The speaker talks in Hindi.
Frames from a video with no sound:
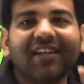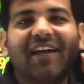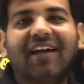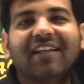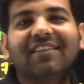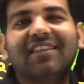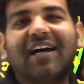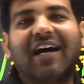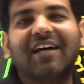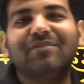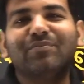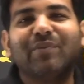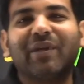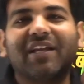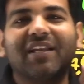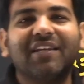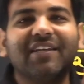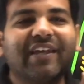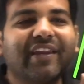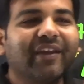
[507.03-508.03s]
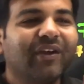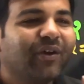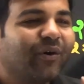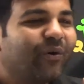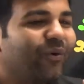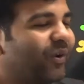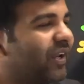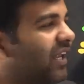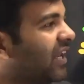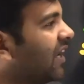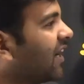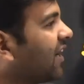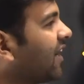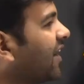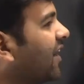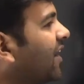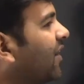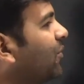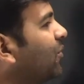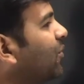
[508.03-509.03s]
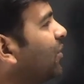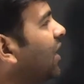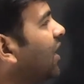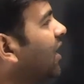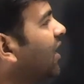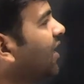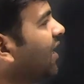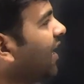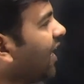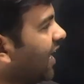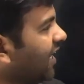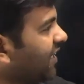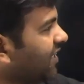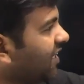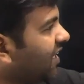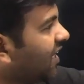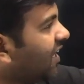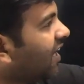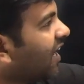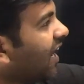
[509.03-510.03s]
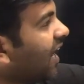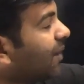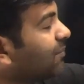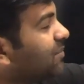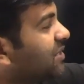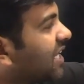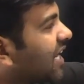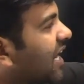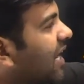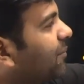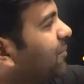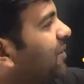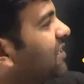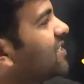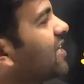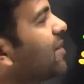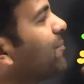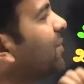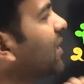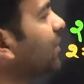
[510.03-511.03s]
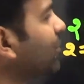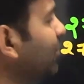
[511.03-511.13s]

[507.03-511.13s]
अंदाज में क्लियर होने लग रहा होगा आइए अब जरा हम इस नंबर को